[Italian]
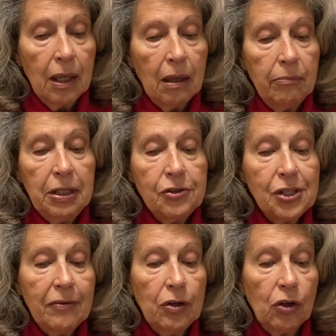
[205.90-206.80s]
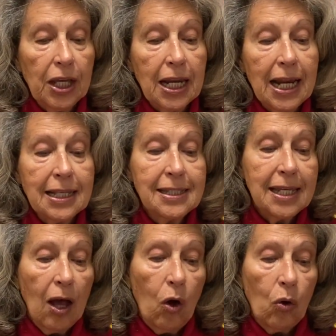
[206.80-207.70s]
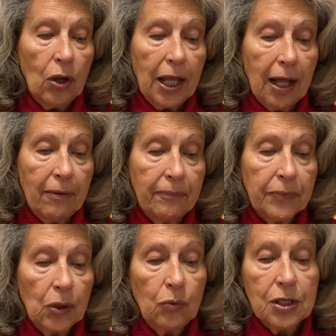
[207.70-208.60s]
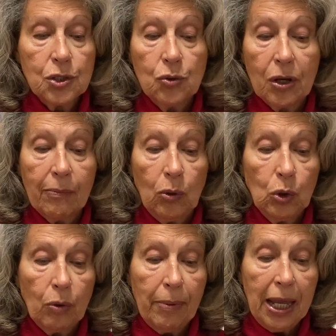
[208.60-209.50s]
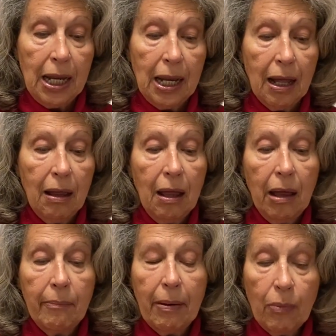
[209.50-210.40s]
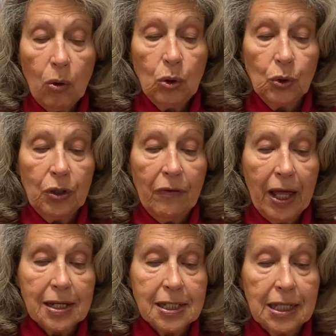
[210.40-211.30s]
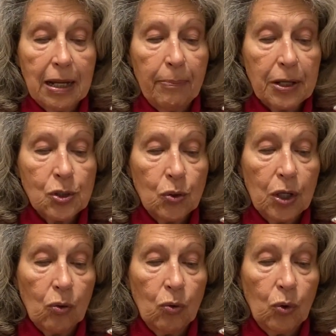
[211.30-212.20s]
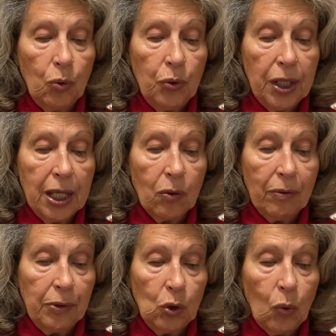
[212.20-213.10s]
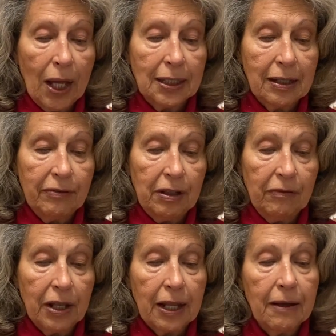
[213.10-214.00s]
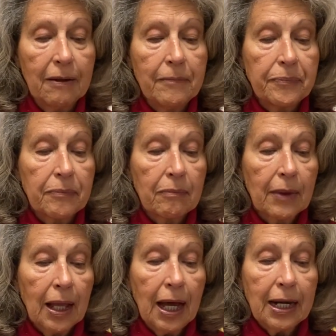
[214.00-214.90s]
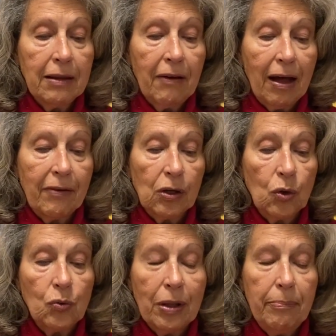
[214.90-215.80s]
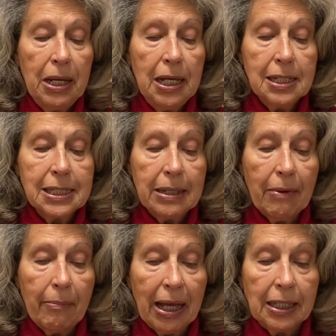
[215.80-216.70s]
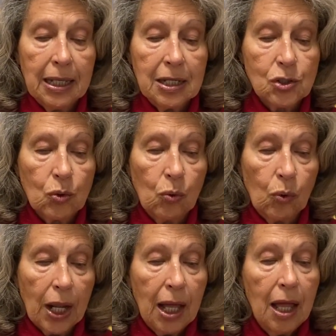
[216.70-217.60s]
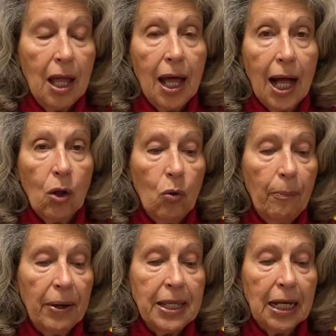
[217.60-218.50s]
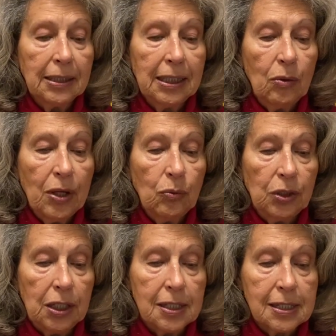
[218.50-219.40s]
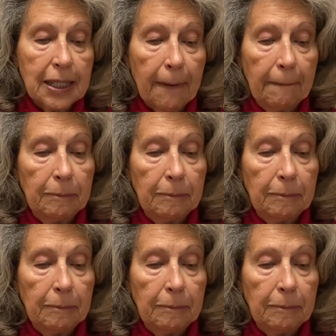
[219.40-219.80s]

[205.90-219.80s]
Mi dicevano che era la zia Olga, una signora molto bella, ma molto diversa dalle persone con cui ero abituata a vivere. Arrivava con una bellissima macchina scura, accompagnata da un autista.